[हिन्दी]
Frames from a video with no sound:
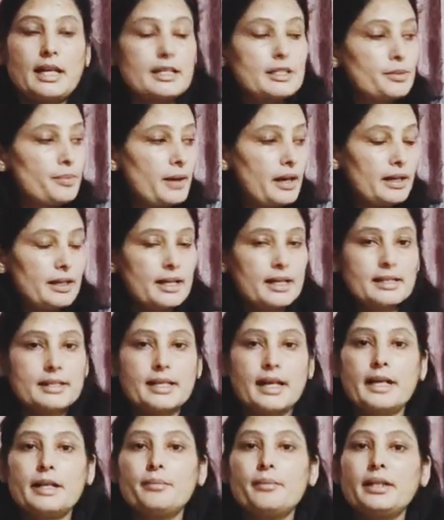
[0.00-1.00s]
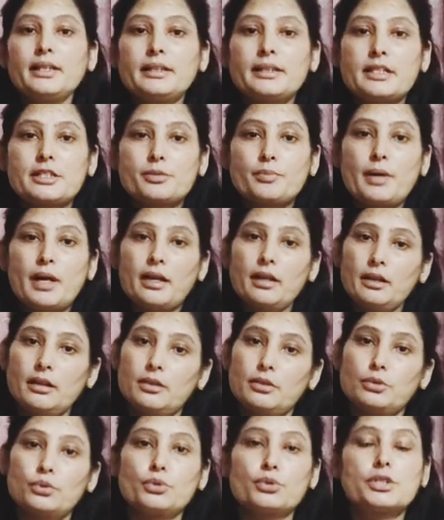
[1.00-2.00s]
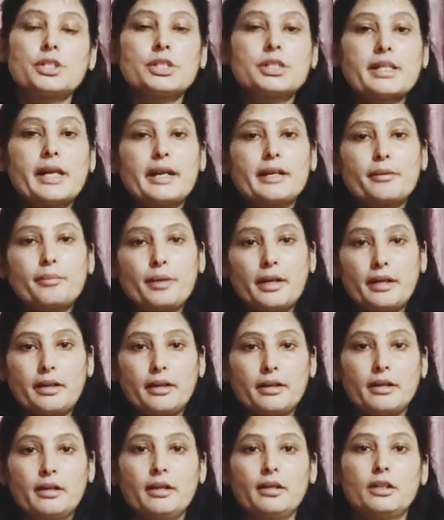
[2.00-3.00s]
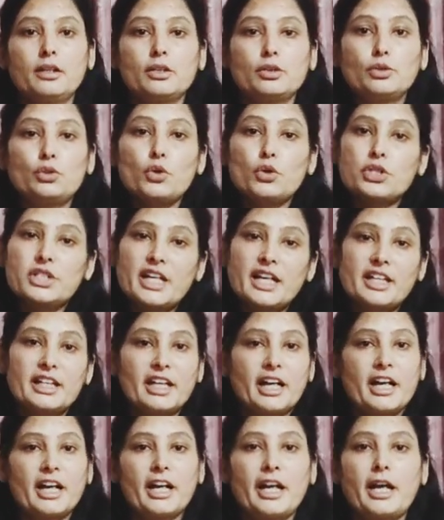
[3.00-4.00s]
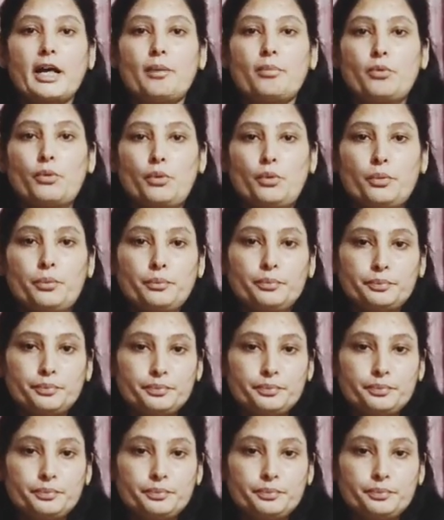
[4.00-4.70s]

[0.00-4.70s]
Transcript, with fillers: दस बार एक साइड में दस बार दूसरी साइड में दो सेट करने हैं आपको